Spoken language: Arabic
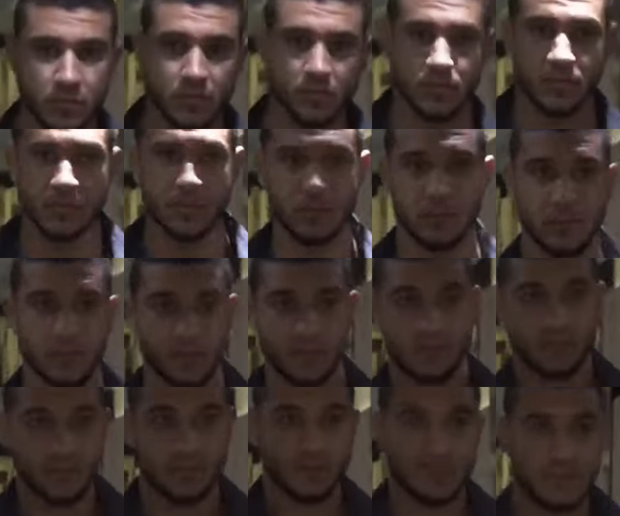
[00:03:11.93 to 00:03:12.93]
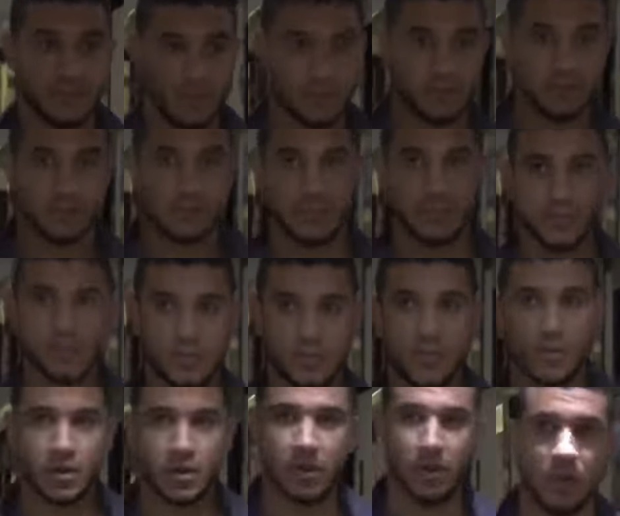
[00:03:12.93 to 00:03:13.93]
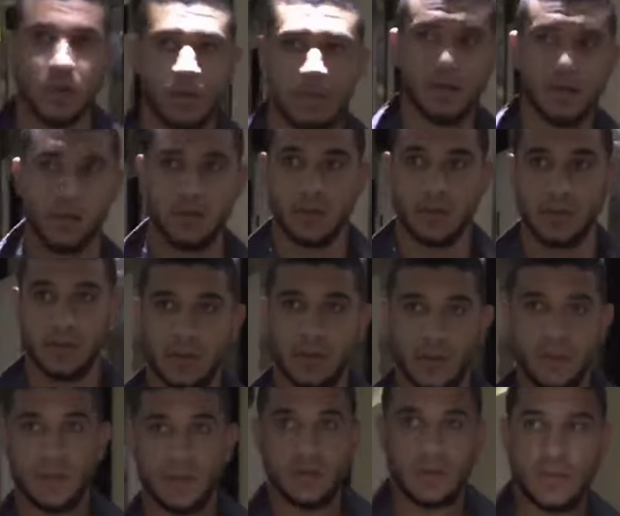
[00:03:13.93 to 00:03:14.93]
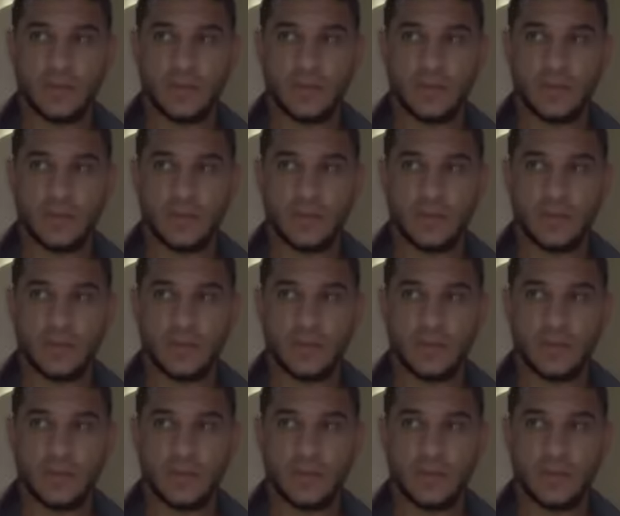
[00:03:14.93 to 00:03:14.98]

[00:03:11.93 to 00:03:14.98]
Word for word: ثم مستر كولر اتكلم مع لعيبه النادي الاهلي على ضروره